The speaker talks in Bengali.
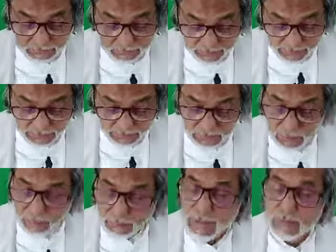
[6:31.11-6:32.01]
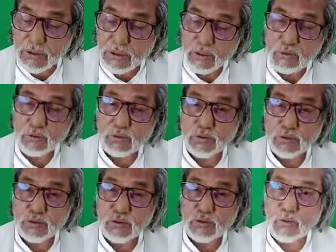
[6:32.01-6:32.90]
ফি কিতাবিন মকনুন
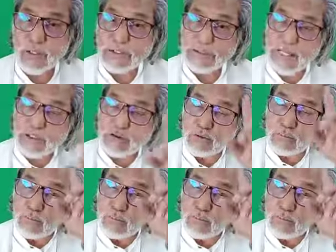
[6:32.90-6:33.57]
রয়েছে একদম